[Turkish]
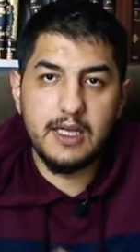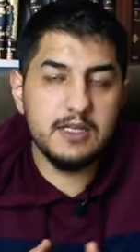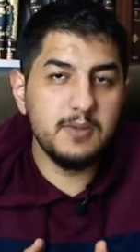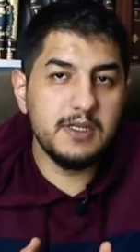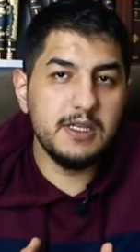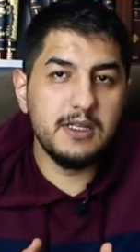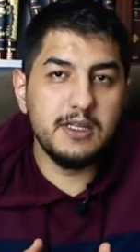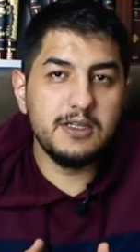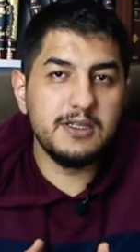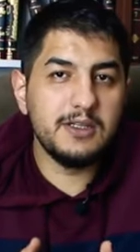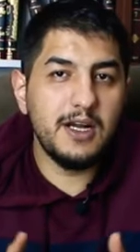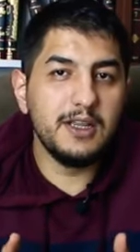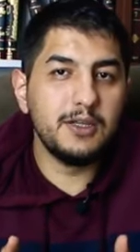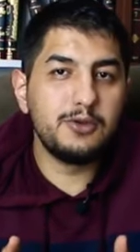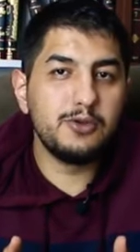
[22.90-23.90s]

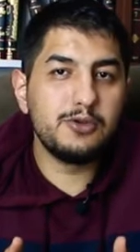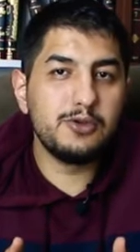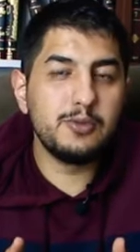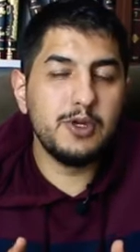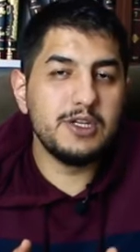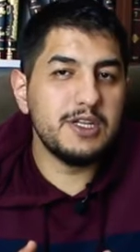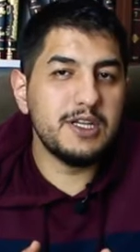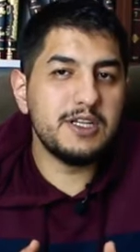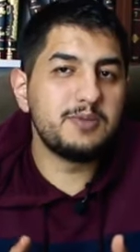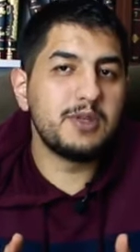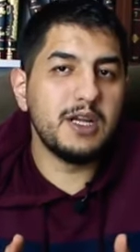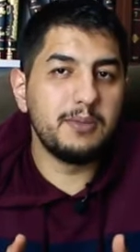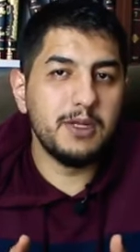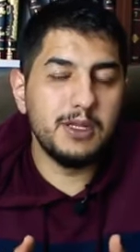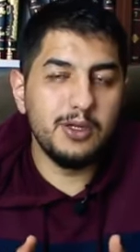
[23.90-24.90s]
Geçmeseydi anlatıyorsunuz böyle şeyler
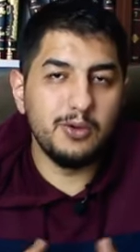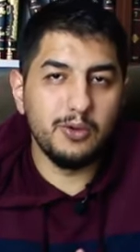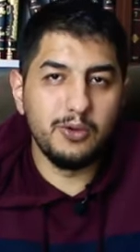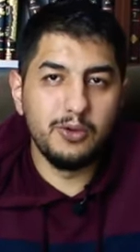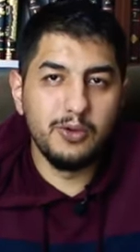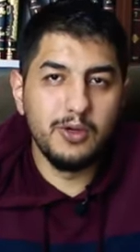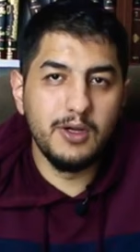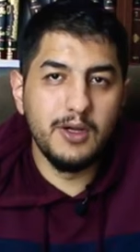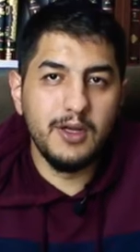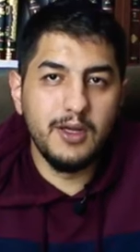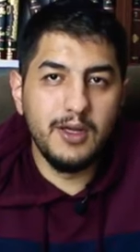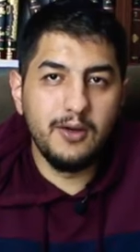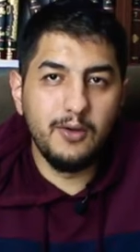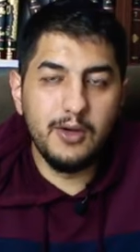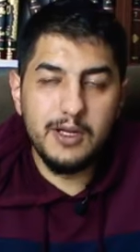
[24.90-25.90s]
hiçbir tablette yok
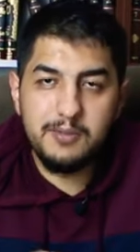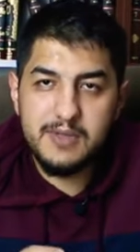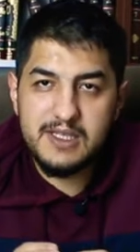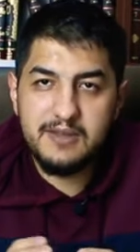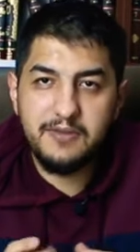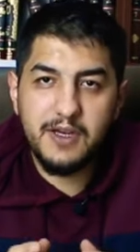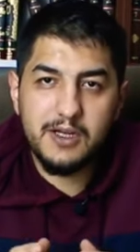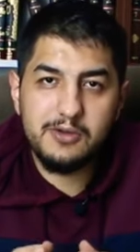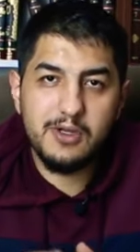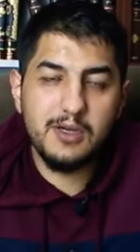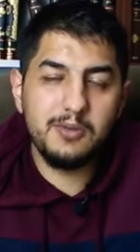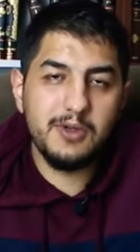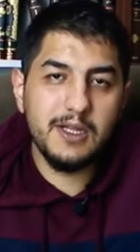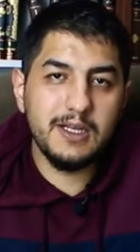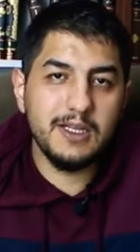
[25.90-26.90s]
öyle mistifikasyon
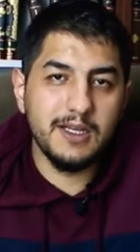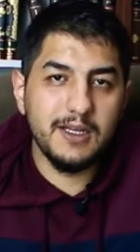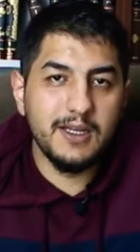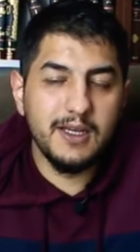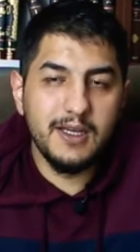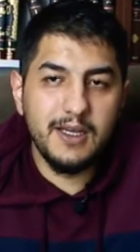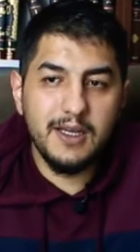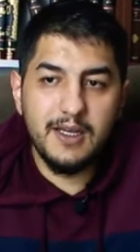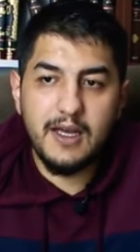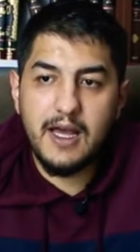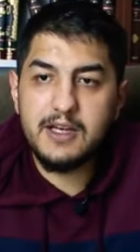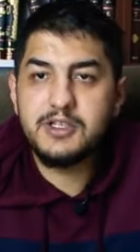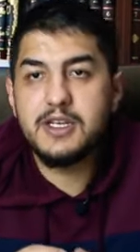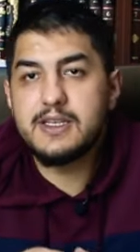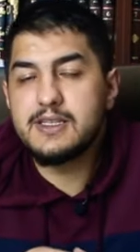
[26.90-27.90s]
yapıyorlar ki e,
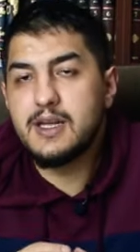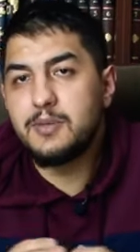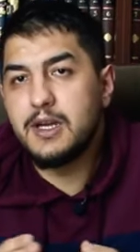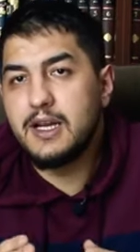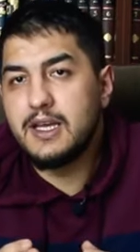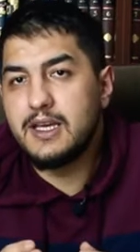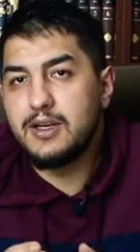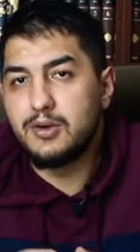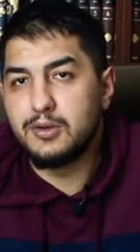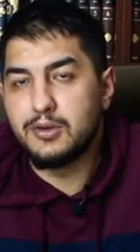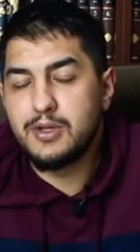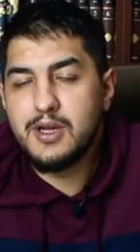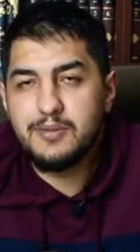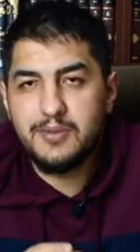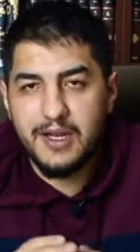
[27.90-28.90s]
her şey İslam'ın aleyhine
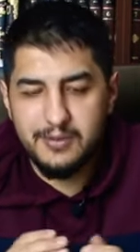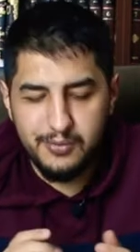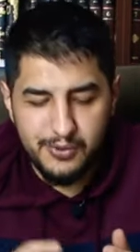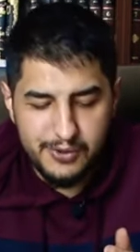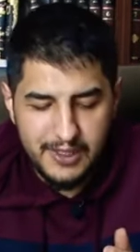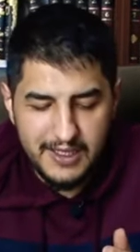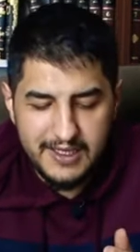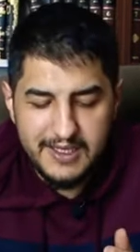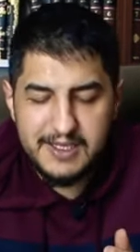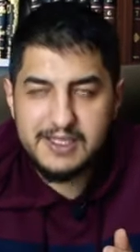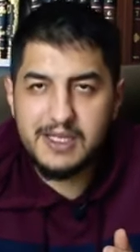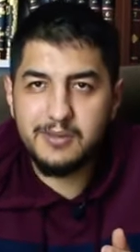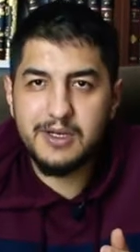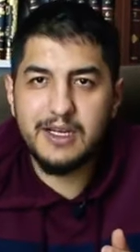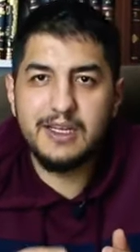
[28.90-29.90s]
oluyor. Ne bulsalar da
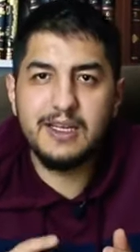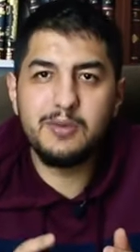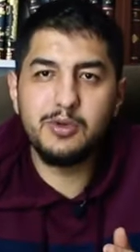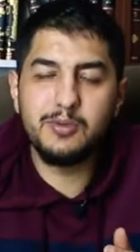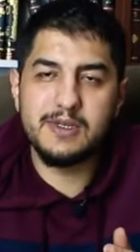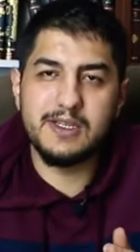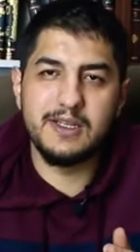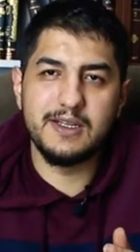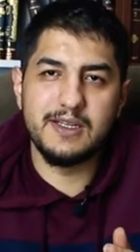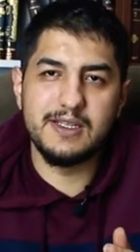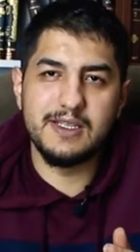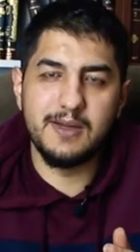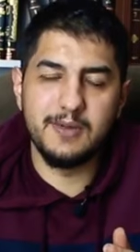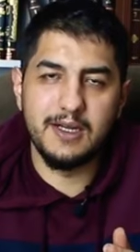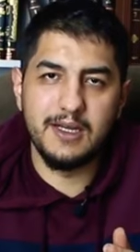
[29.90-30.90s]
İslam'ın aleyhine, bulmasalar da
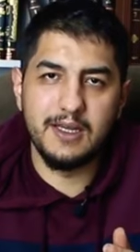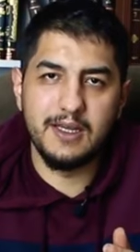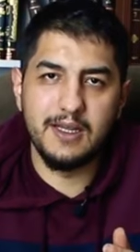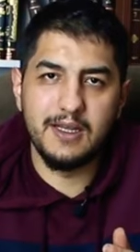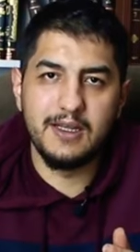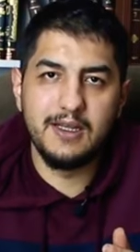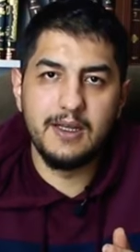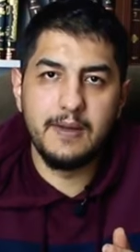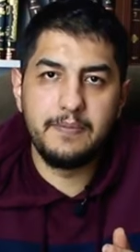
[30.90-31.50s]
İslam'ın aleyhine.